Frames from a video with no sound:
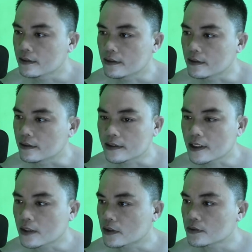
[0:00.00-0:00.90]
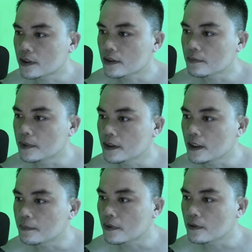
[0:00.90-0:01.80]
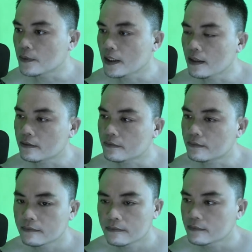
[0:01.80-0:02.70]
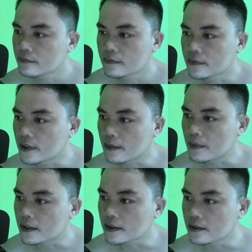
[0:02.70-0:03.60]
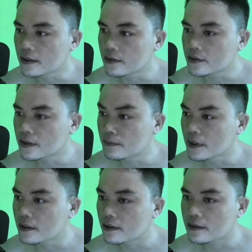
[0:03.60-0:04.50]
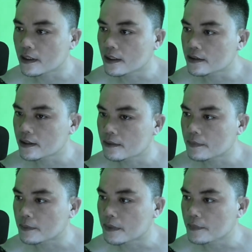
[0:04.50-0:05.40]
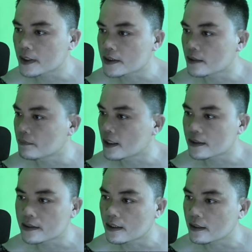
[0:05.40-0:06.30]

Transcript: Uh, ah, shout out sa'yo, BJ Prowell. Napakatindi nito sa beat, tsaka sa pagmi-mix and master.